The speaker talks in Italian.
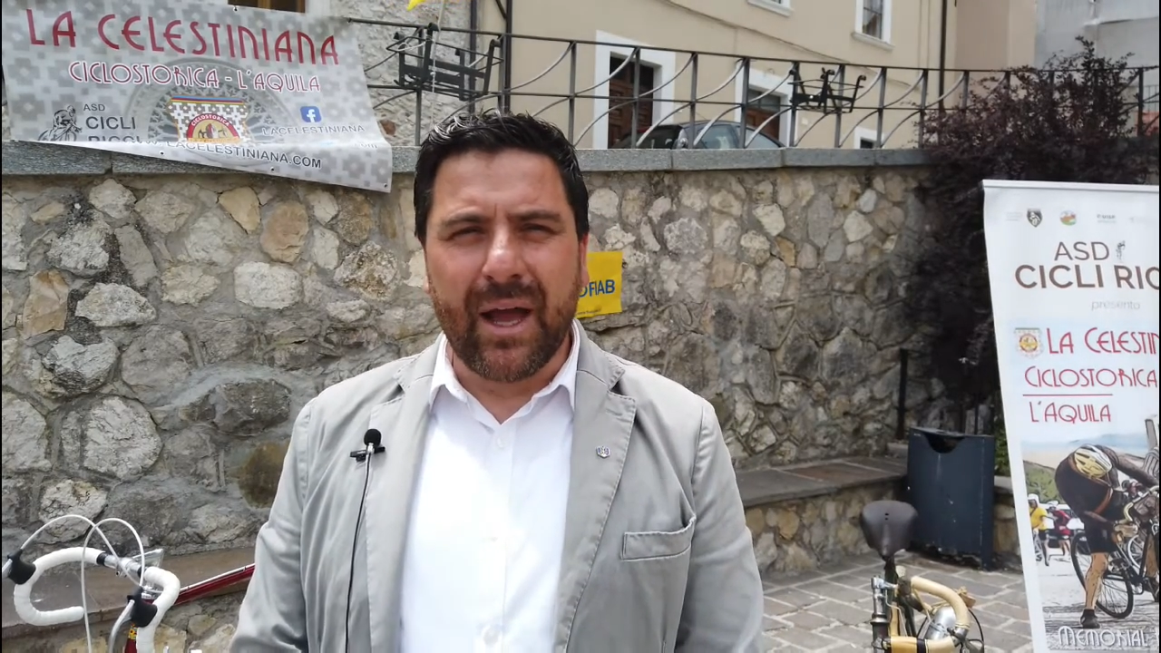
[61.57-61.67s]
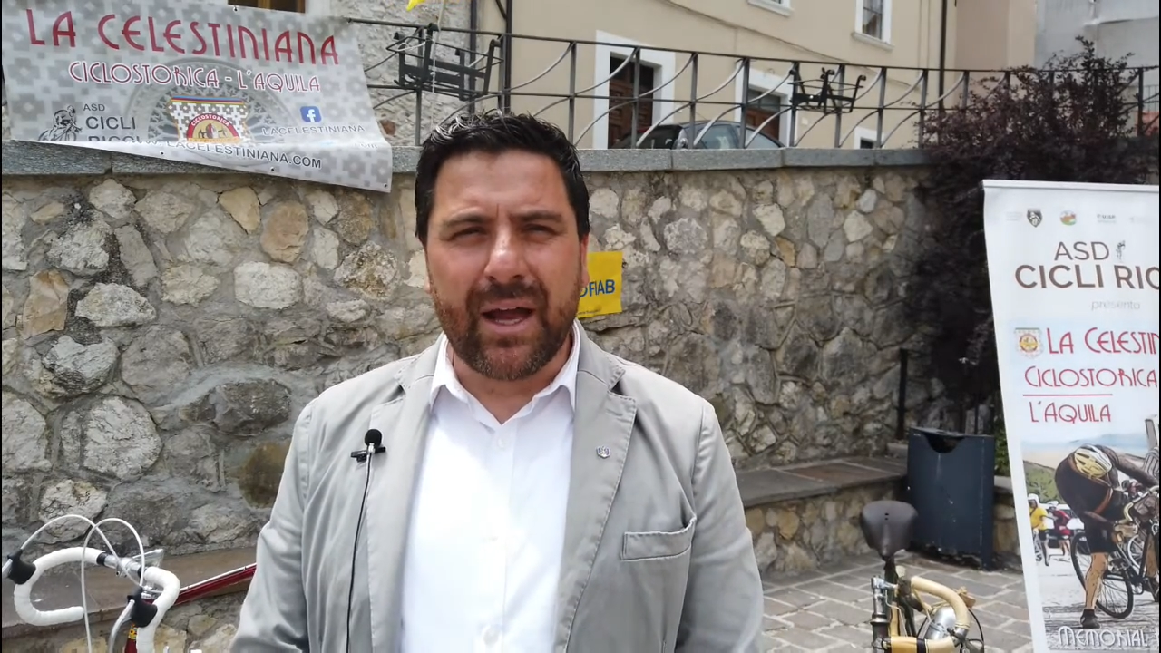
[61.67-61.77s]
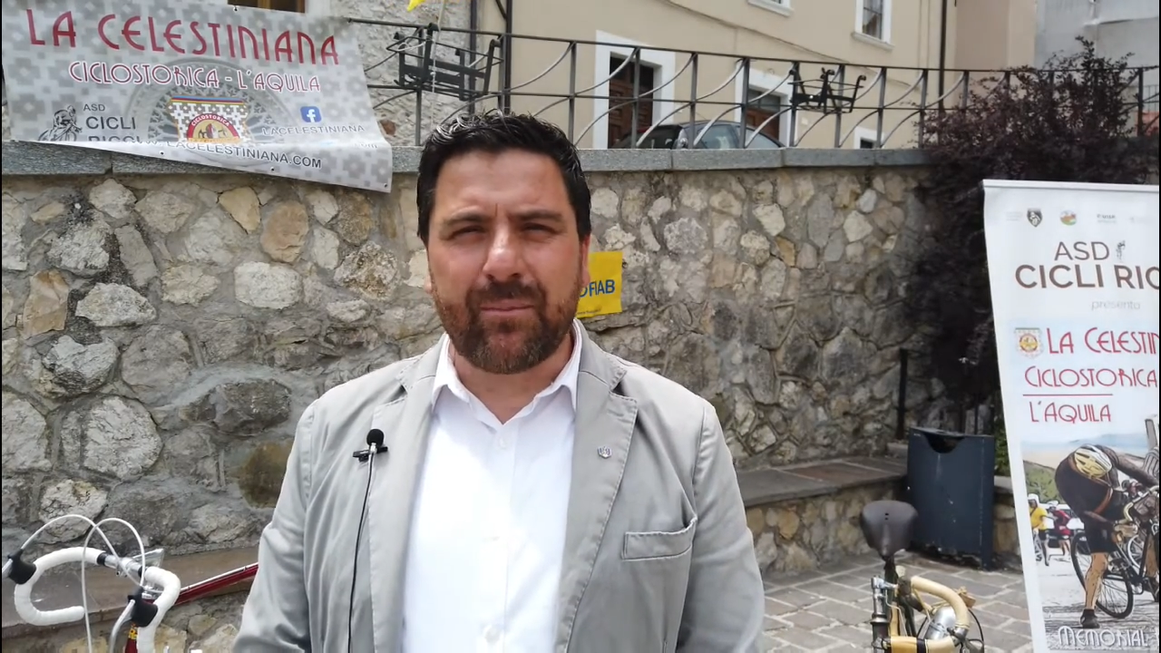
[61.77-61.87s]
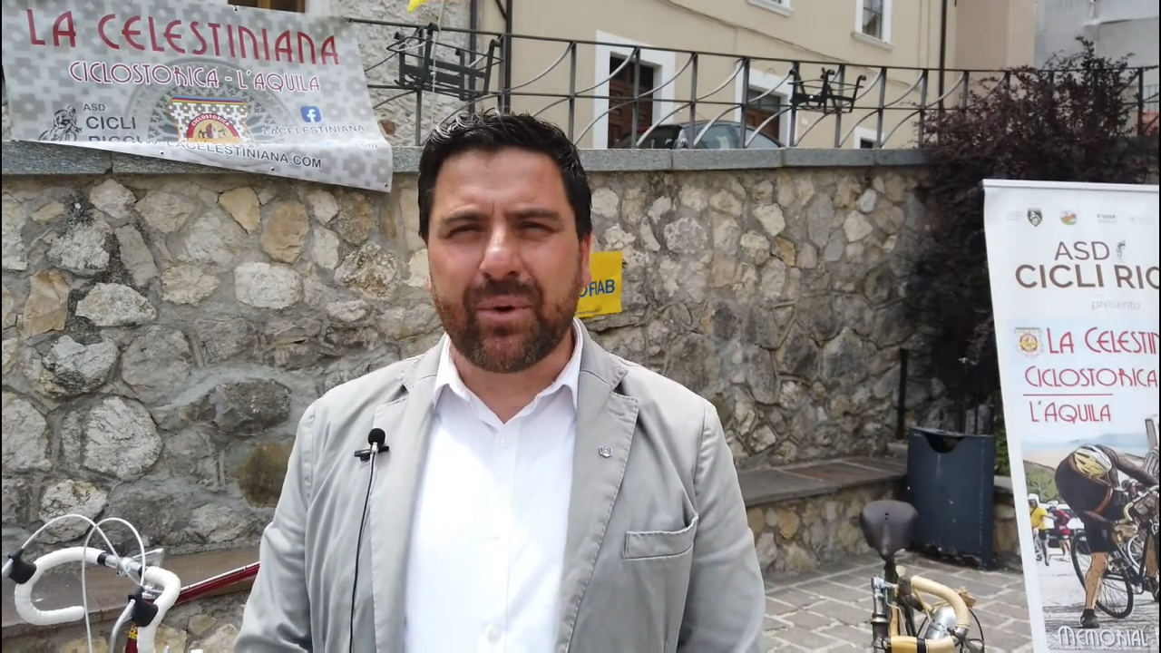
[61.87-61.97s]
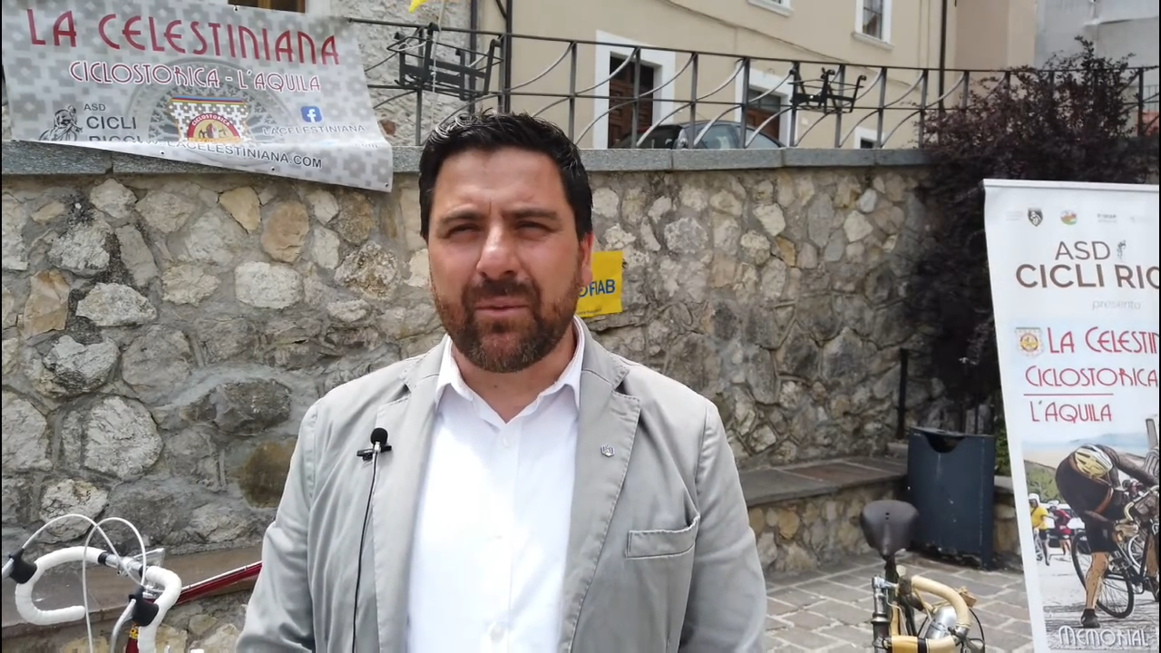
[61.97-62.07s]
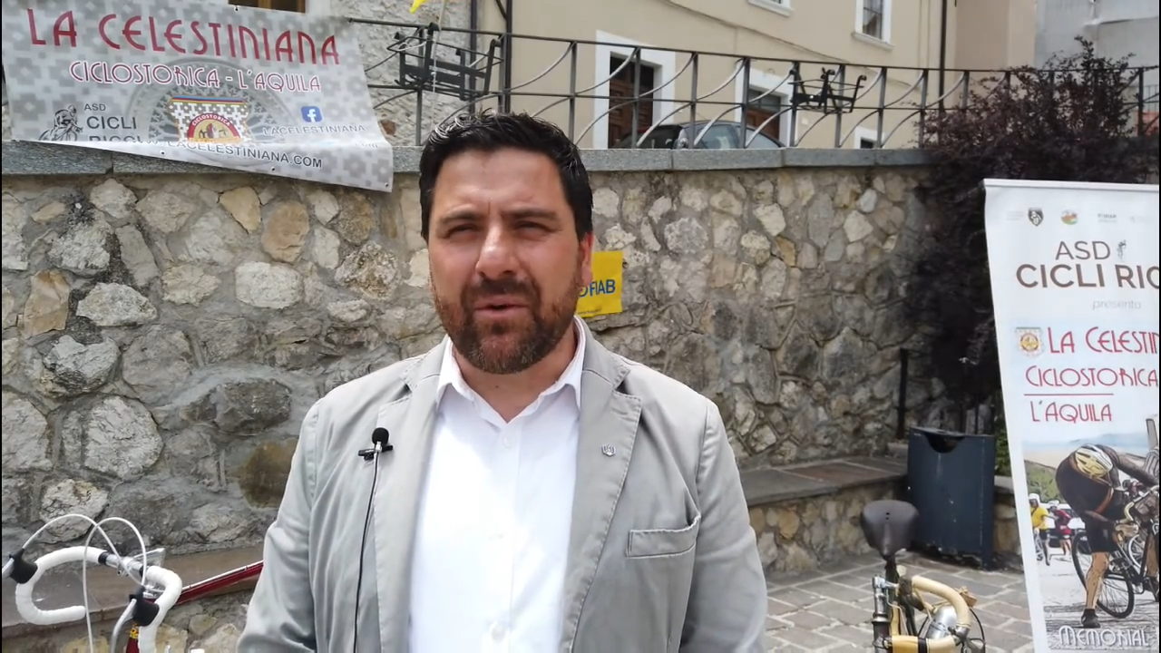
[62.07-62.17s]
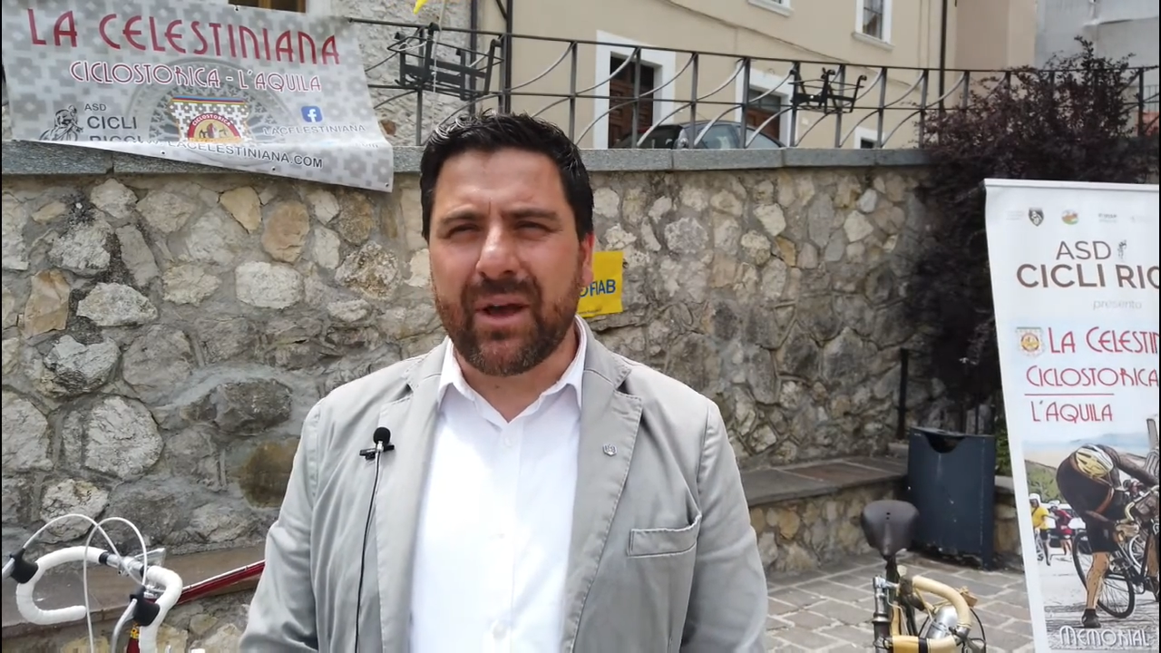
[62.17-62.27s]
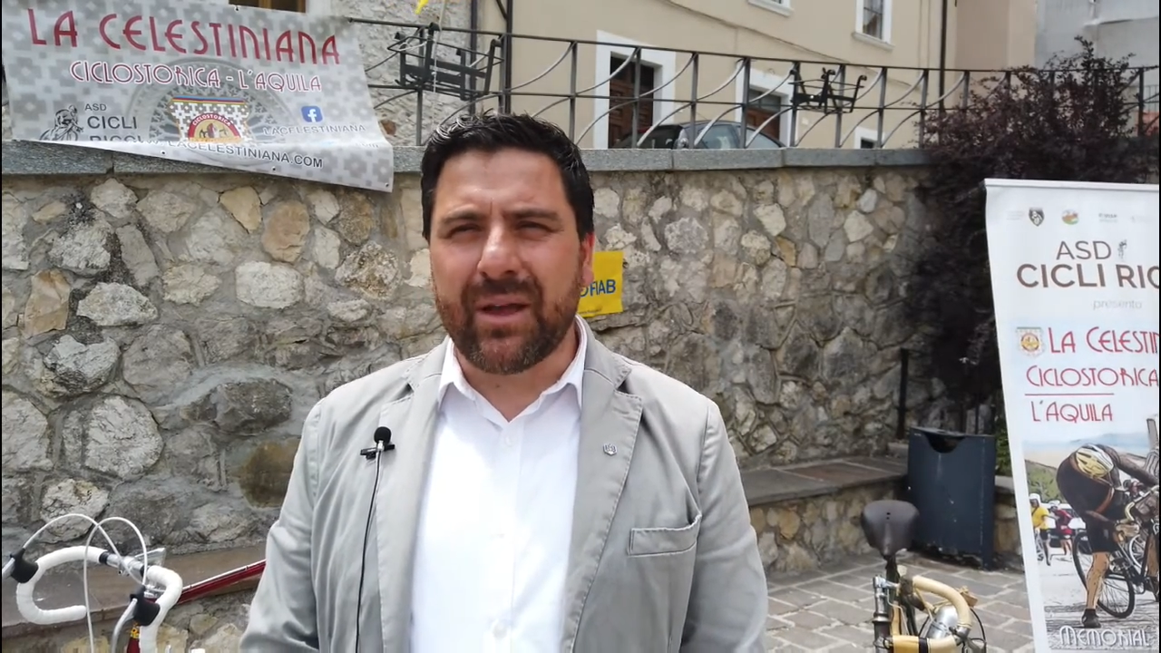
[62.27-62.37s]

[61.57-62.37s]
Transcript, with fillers: è il primo